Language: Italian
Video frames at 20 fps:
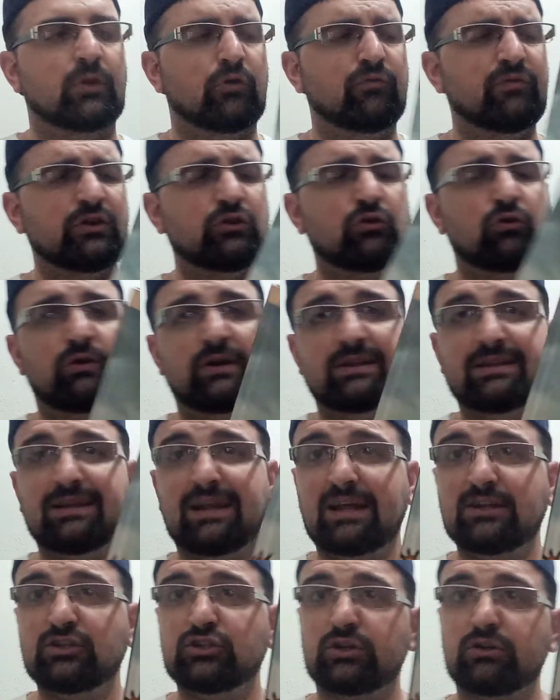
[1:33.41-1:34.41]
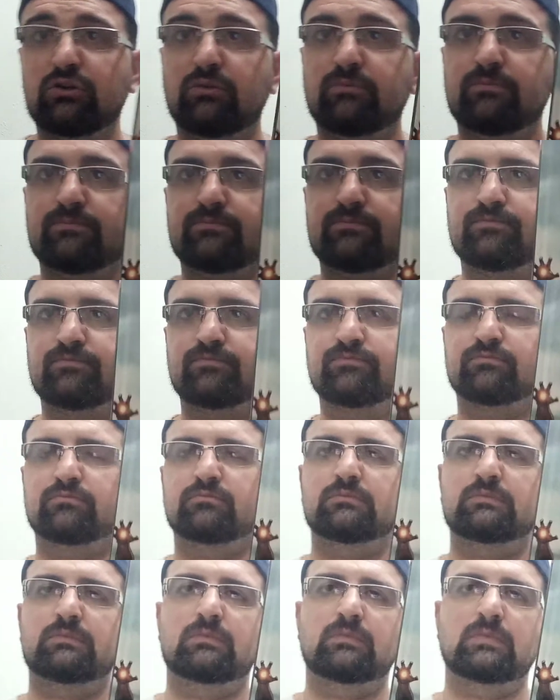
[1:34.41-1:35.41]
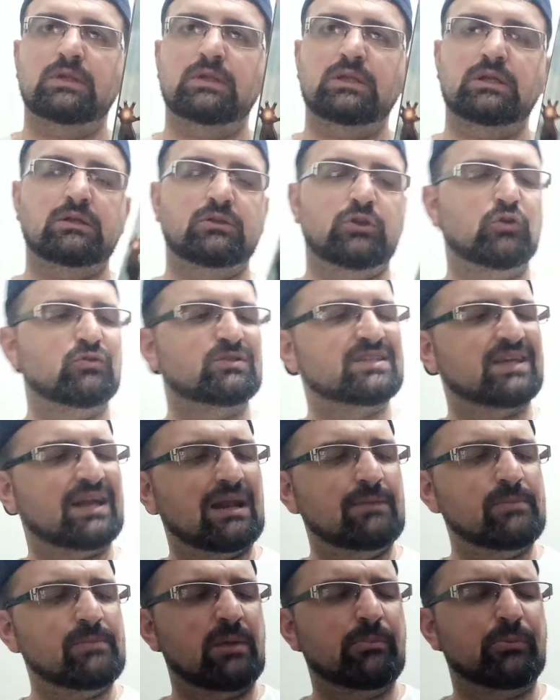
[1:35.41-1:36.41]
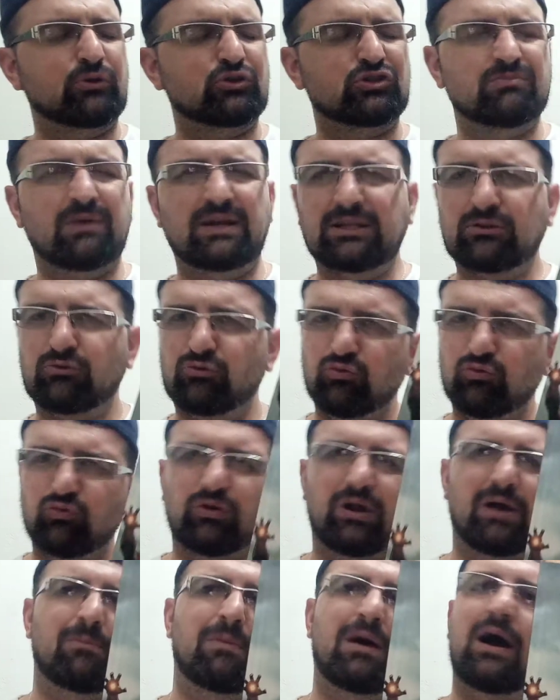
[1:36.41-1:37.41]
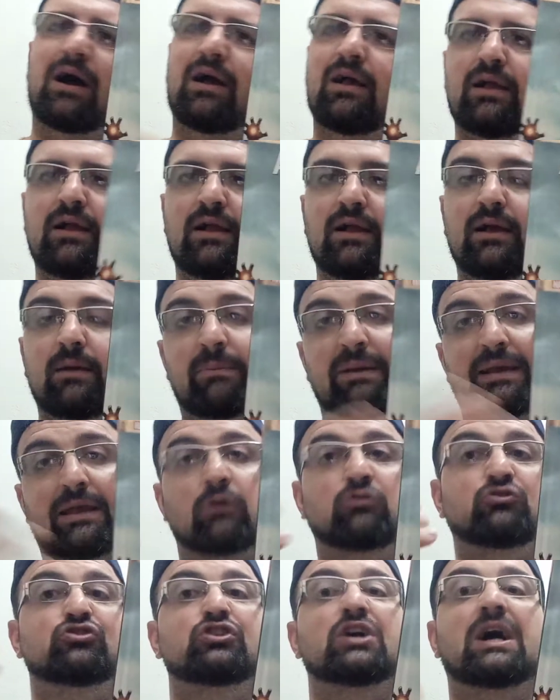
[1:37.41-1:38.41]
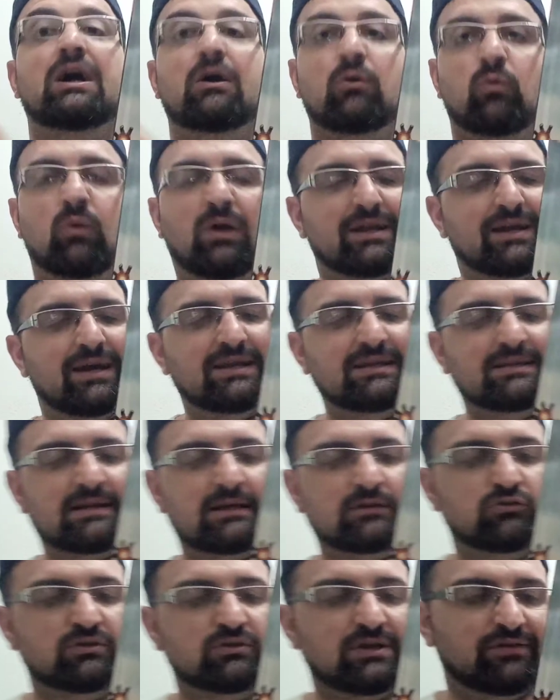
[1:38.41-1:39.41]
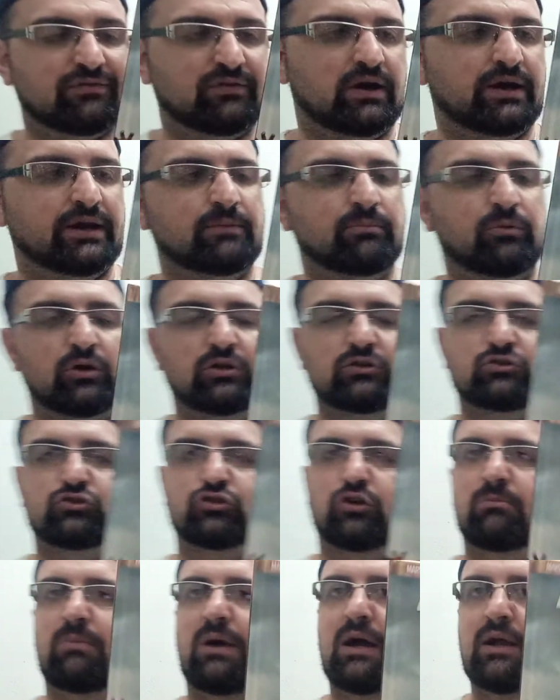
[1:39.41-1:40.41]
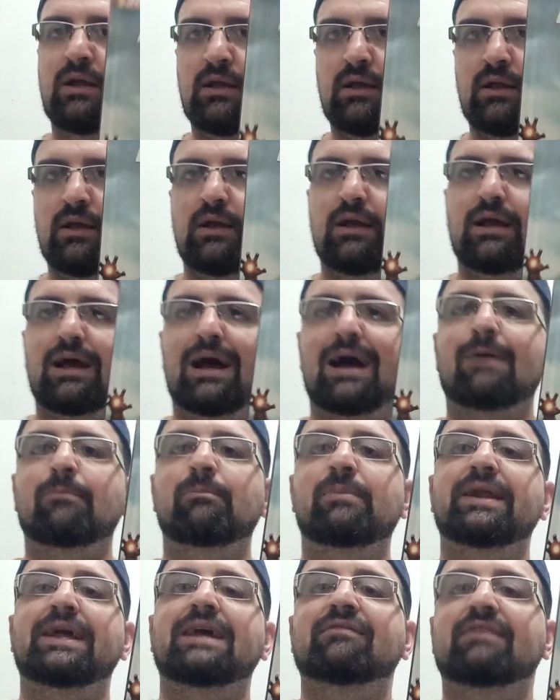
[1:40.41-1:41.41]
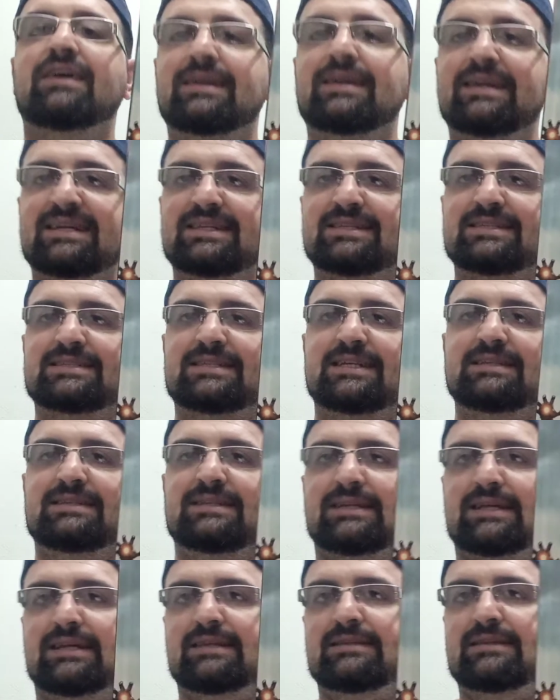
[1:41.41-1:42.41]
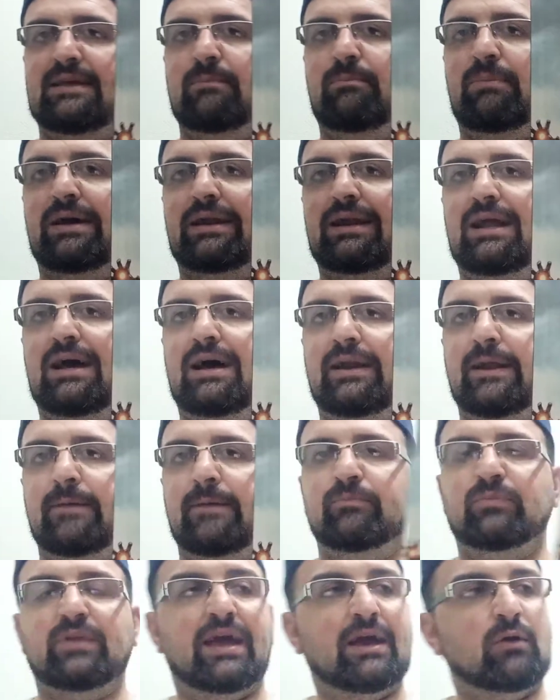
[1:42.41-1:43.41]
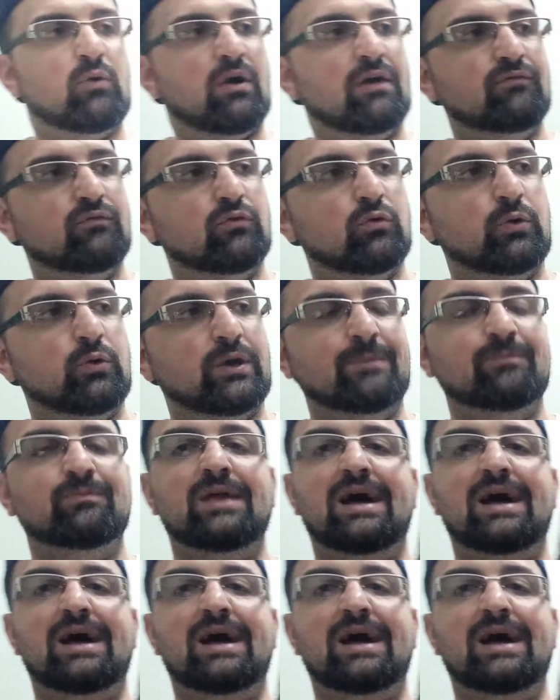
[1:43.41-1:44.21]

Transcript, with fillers: non vedo l'ora di leggerlo mm, non sarà la mia prossima lettura ma perché ho già qualche ritratto da fare però insomma a breve ne sentirete parlare ecco a voi